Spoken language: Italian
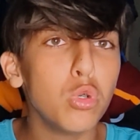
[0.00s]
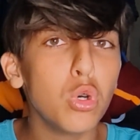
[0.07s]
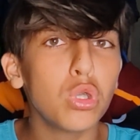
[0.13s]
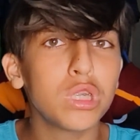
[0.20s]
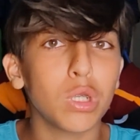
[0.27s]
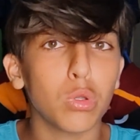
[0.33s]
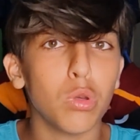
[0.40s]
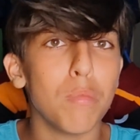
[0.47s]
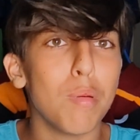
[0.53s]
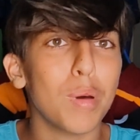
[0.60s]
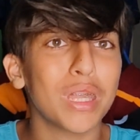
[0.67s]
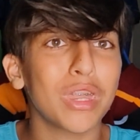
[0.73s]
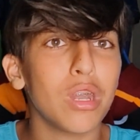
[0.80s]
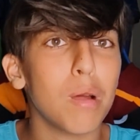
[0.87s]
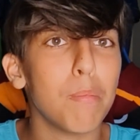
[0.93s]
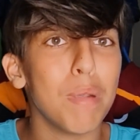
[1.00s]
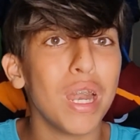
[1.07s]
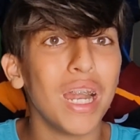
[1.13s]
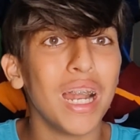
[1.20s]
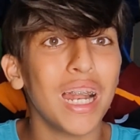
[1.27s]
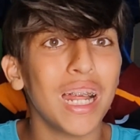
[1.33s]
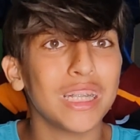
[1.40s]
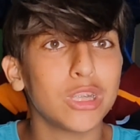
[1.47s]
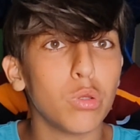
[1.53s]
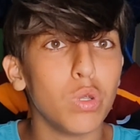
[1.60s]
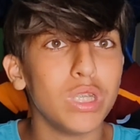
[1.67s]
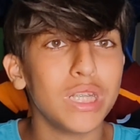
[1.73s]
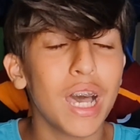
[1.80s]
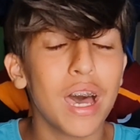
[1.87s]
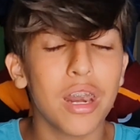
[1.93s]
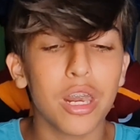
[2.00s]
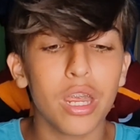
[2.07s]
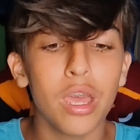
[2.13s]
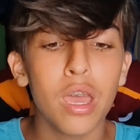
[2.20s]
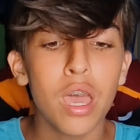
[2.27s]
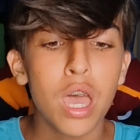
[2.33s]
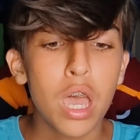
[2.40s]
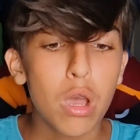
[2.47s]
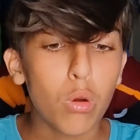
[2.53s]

1, secondo me partirà bene la Lazio di Sarri,